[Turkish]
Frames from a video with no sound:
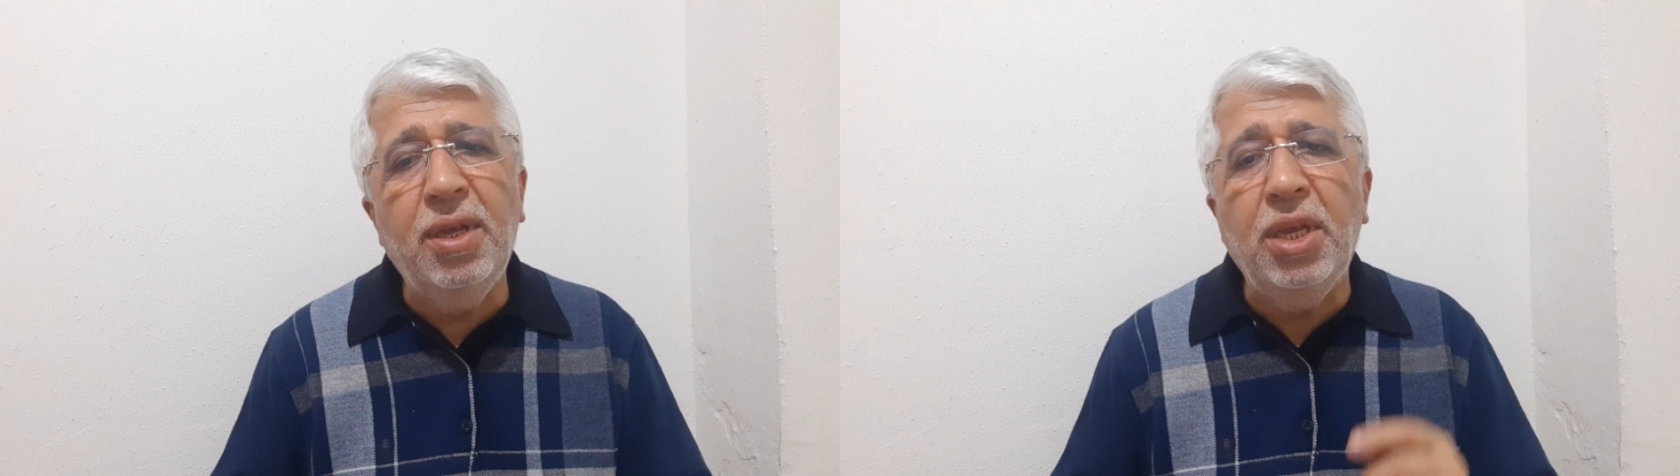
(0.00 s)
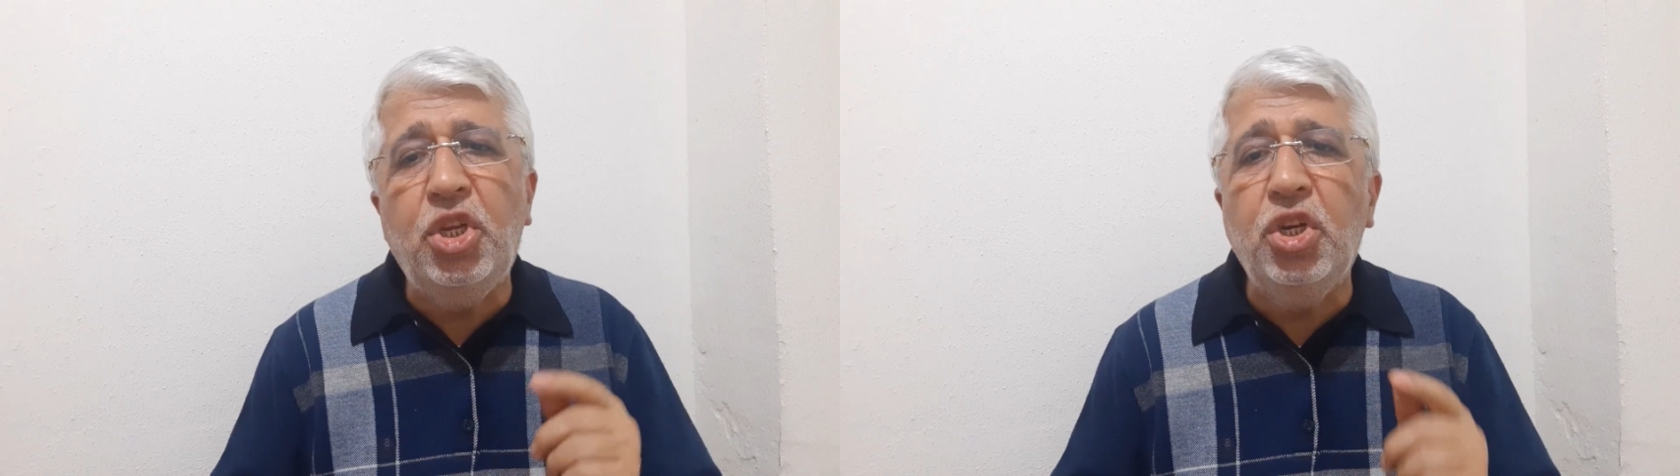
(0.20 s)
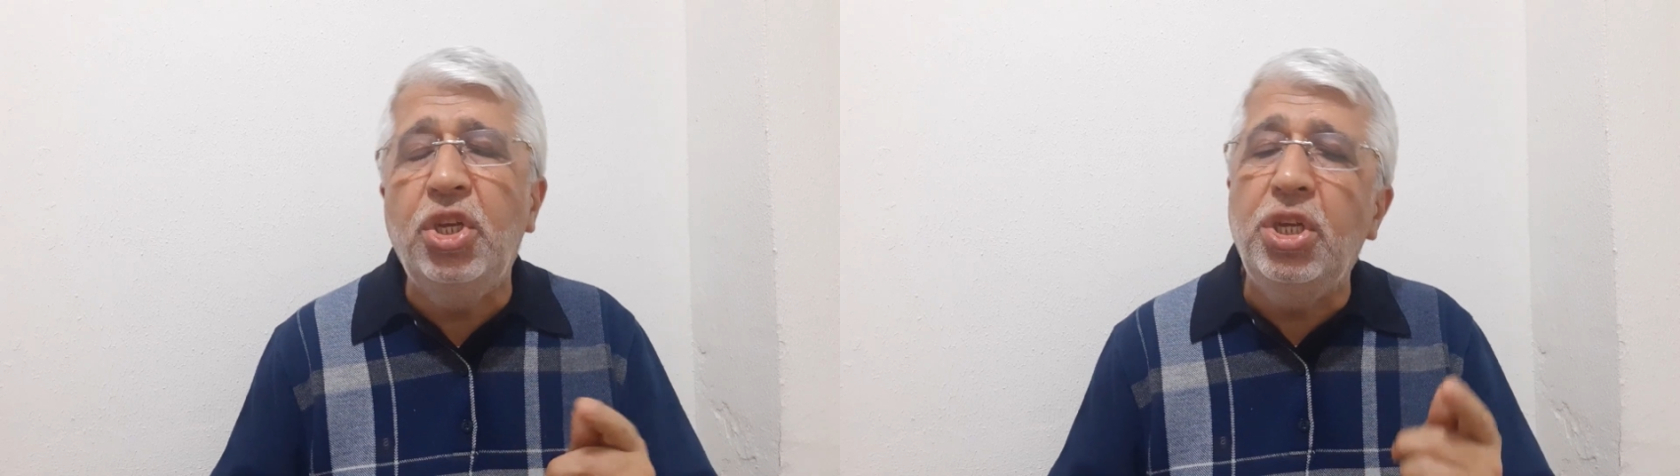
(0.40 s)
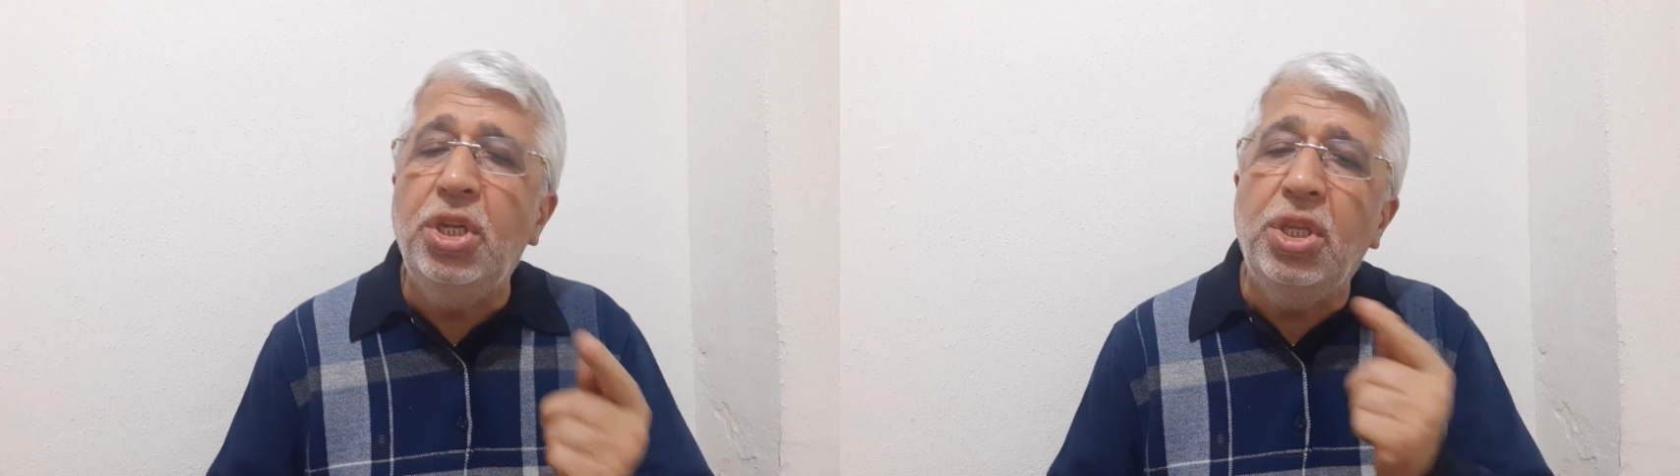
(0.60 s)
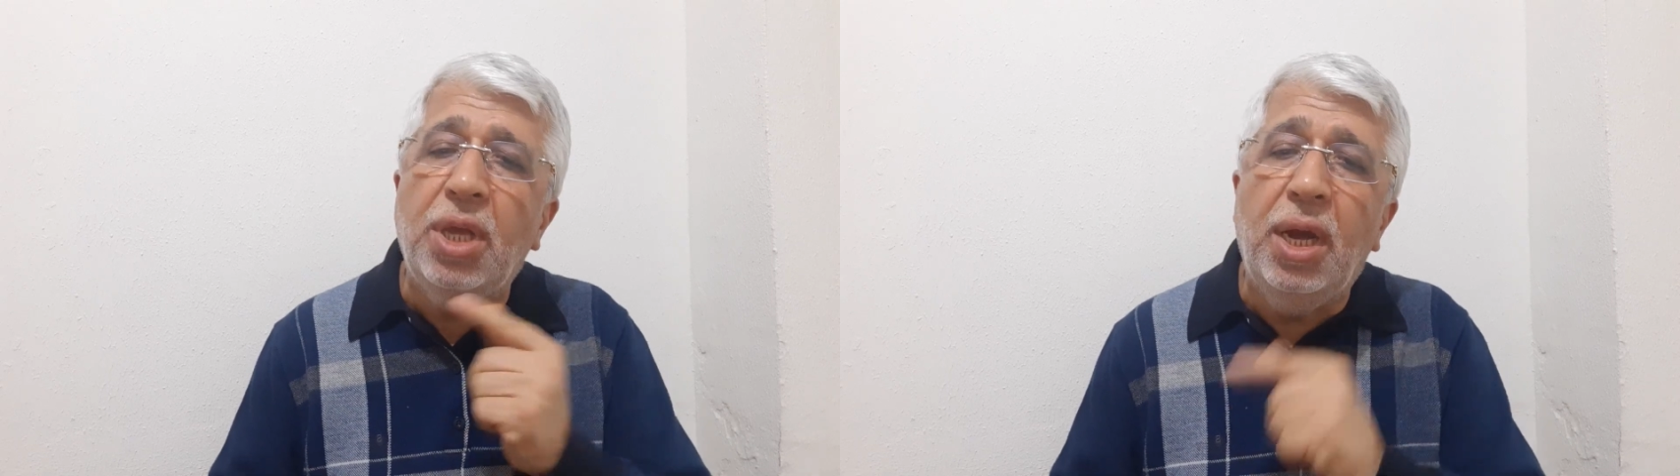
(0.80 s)

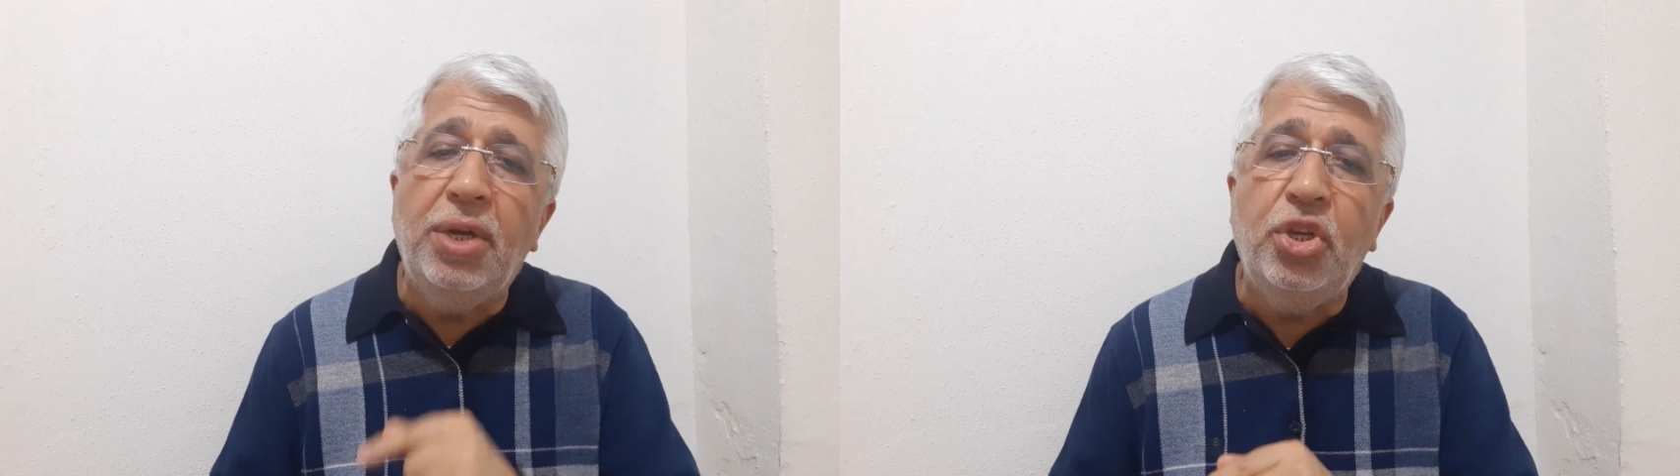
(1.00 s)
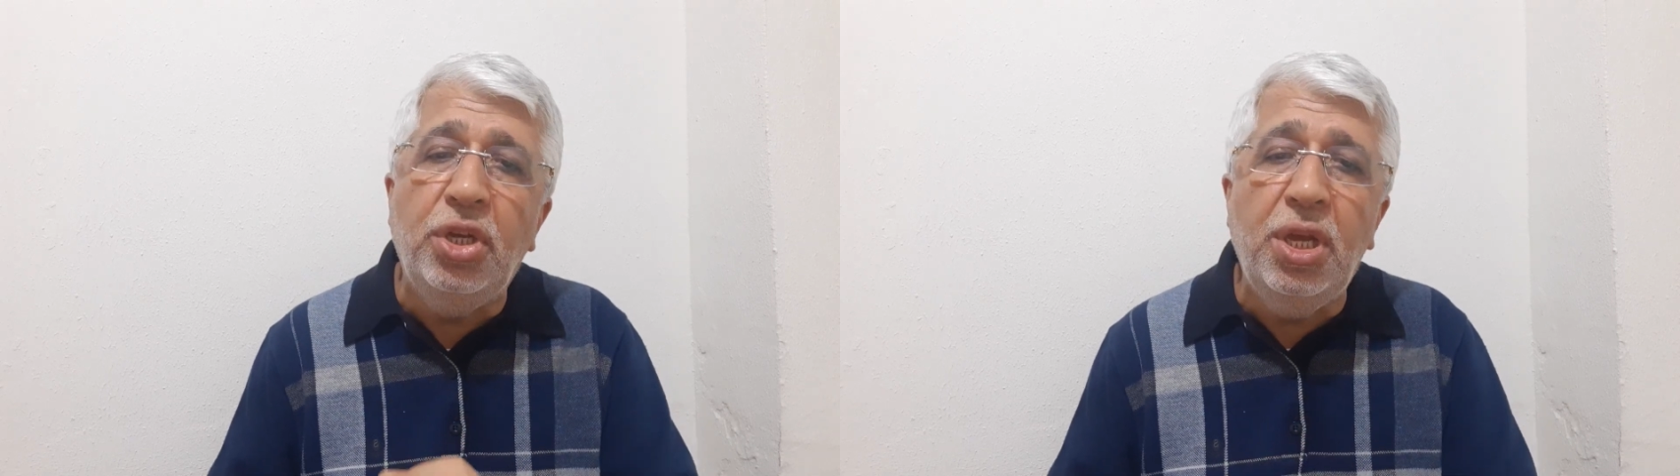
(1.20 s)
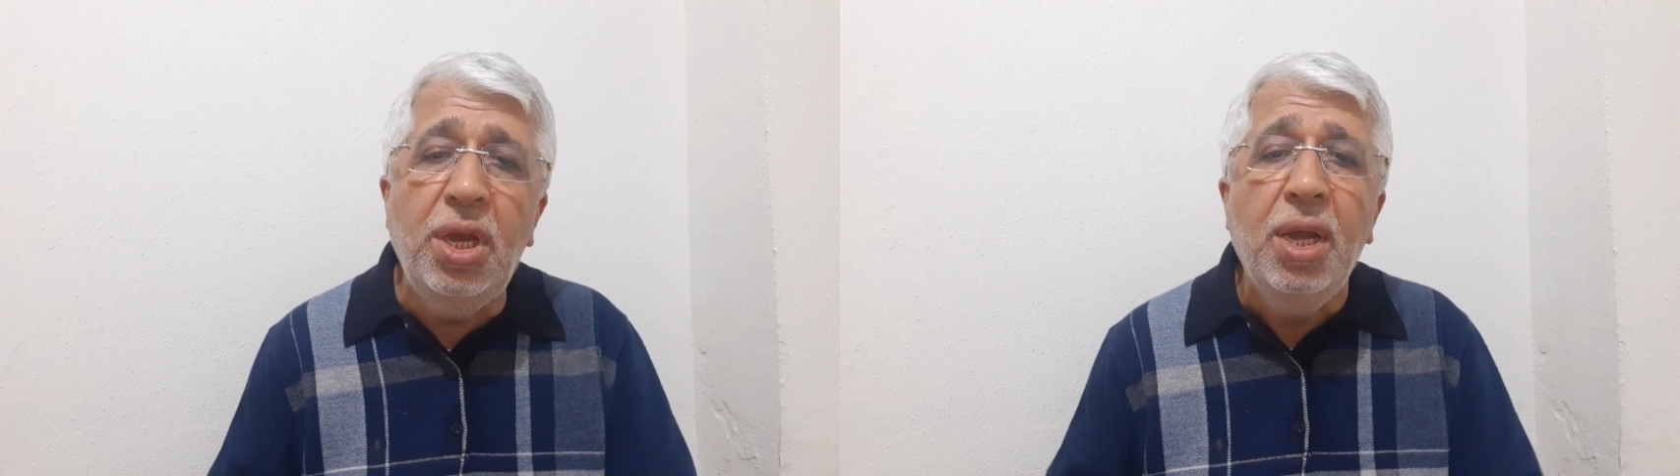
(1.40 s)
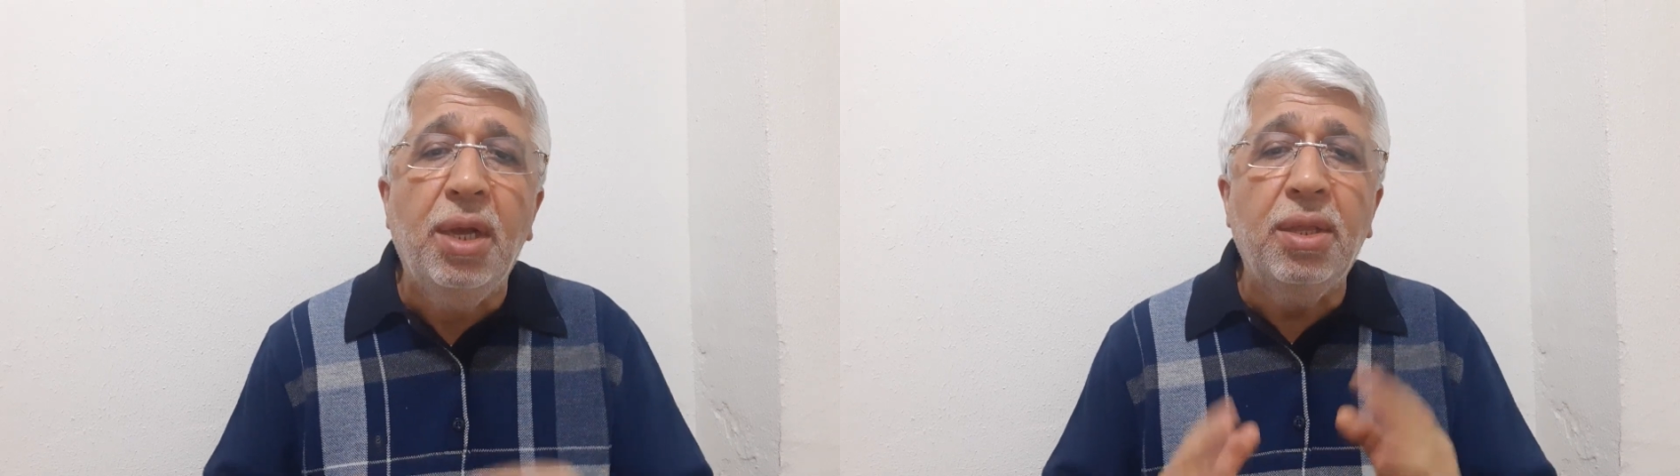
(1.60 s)
geçirdiğinin tercihi